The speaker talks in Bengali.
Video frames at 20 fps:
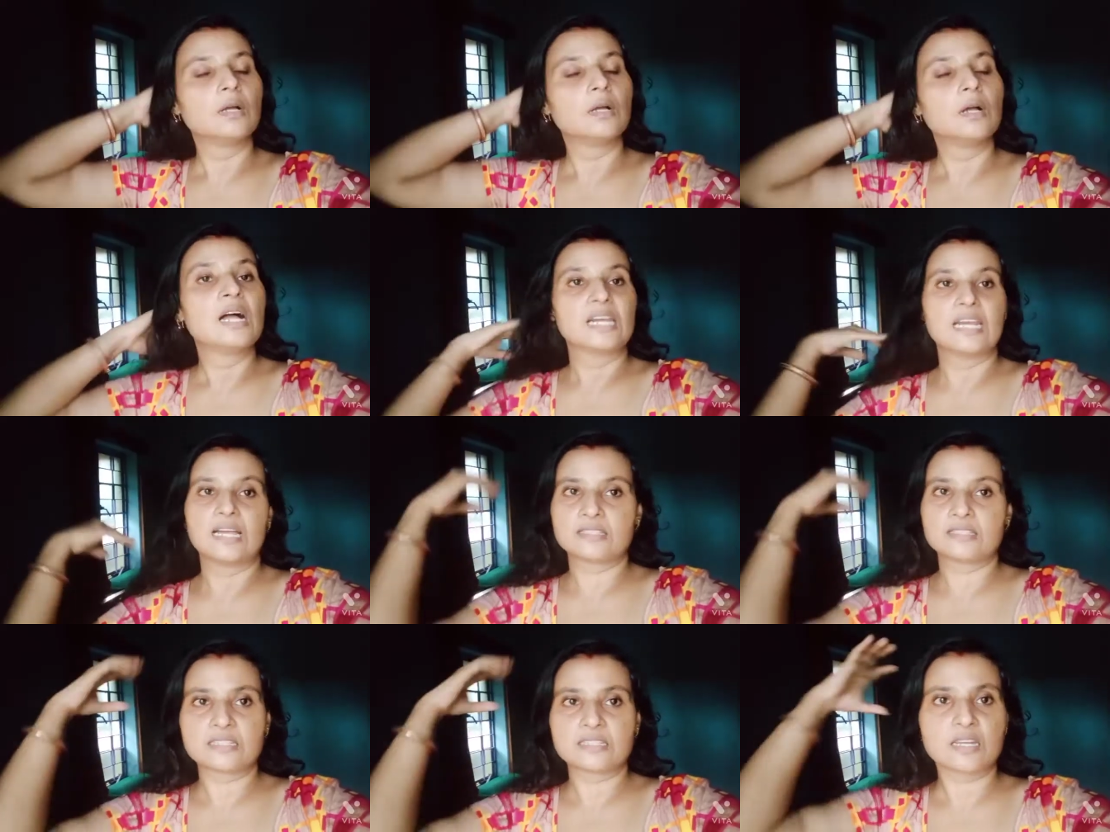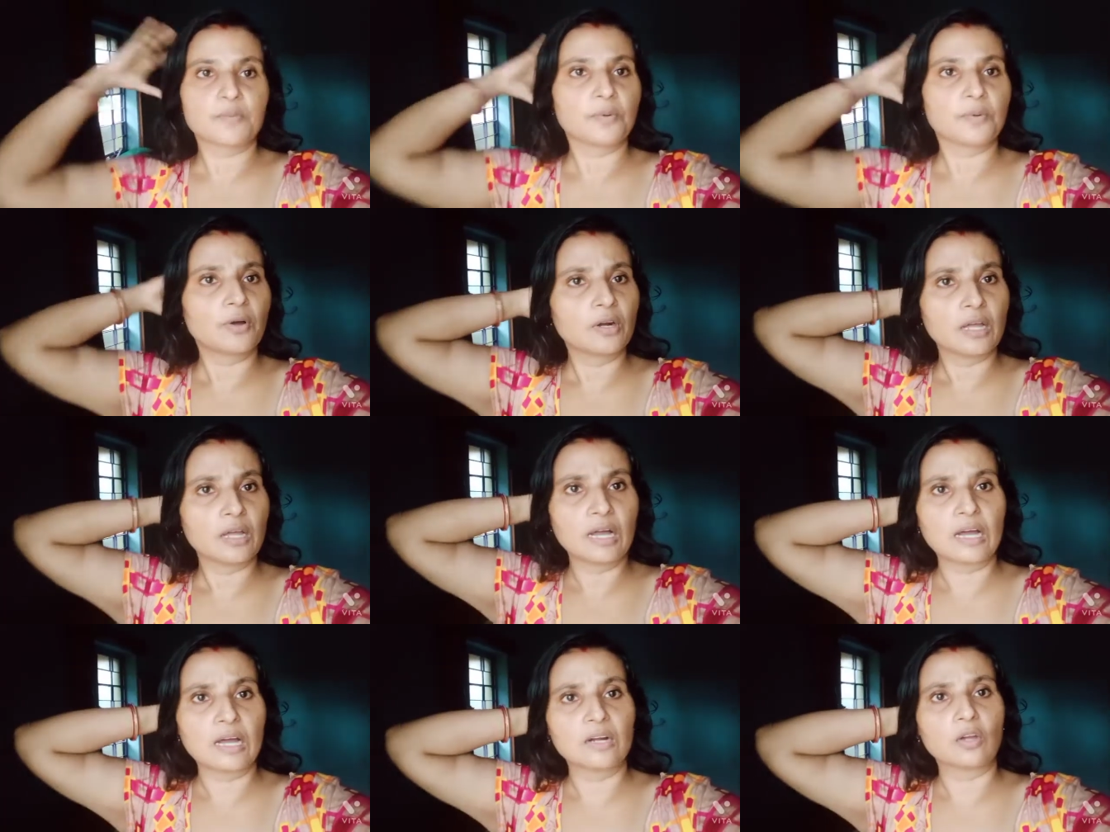লাঞ্চের পর
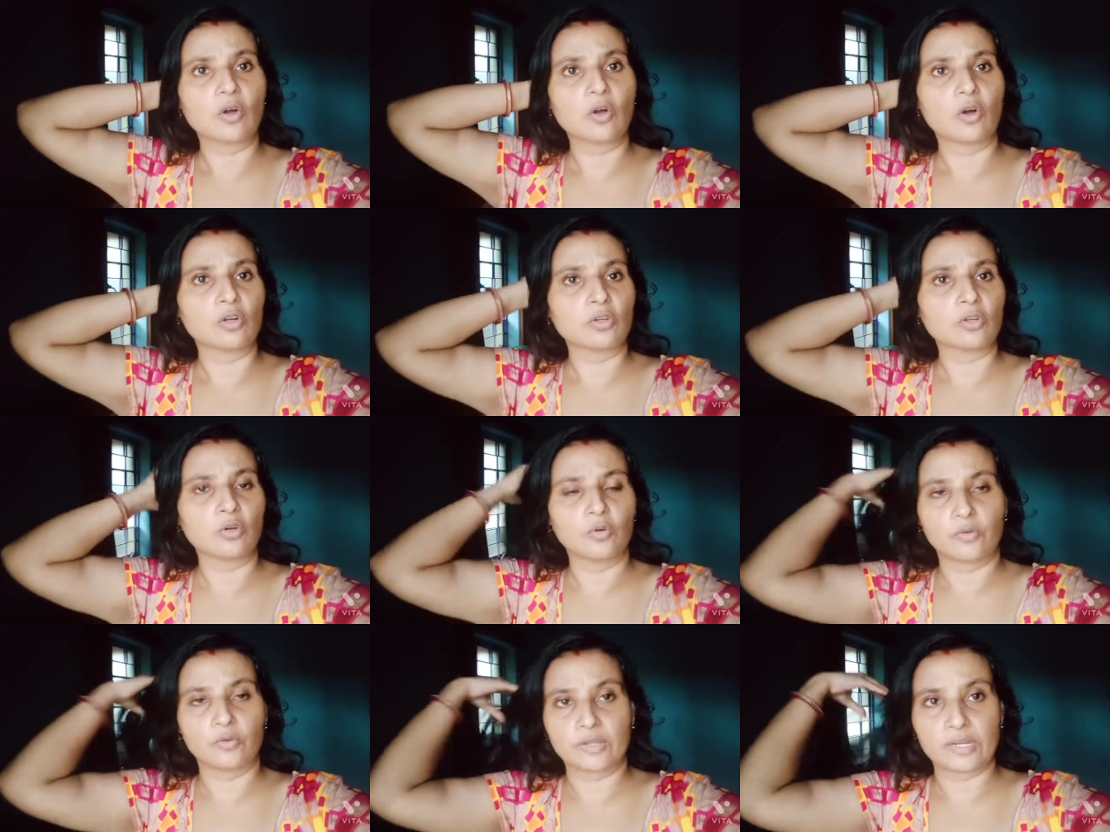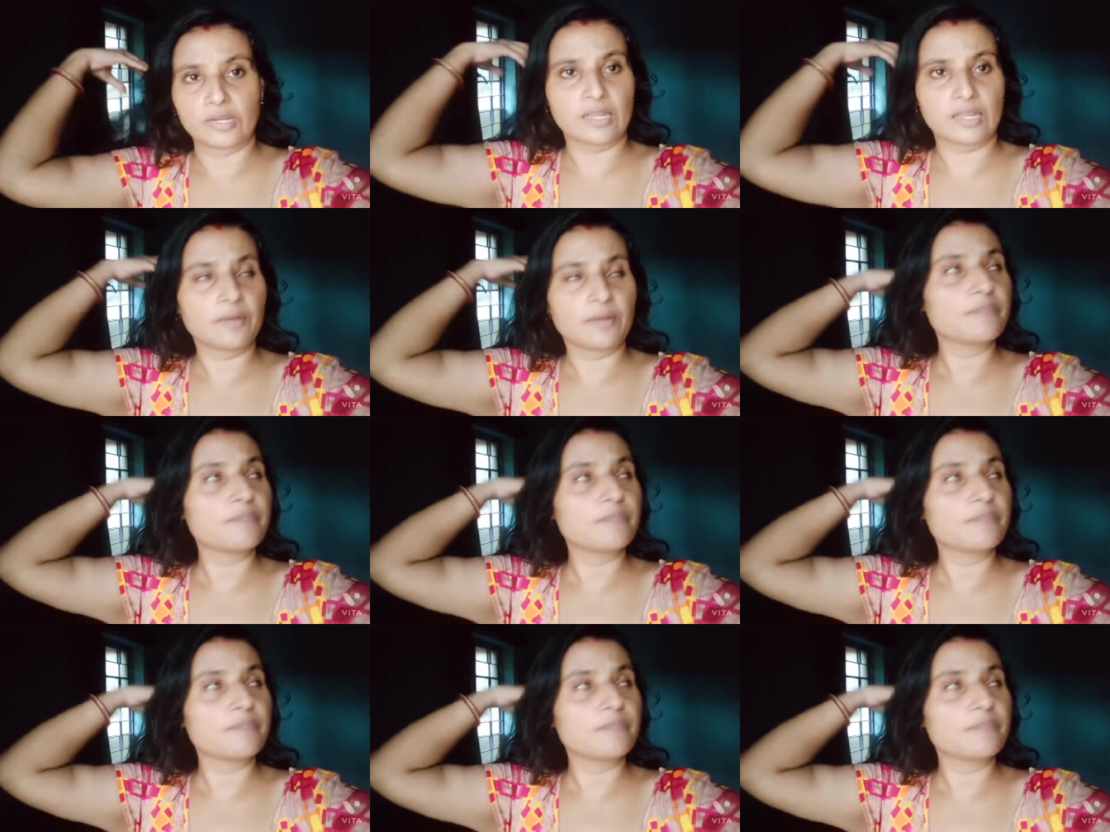আর অন হয়নি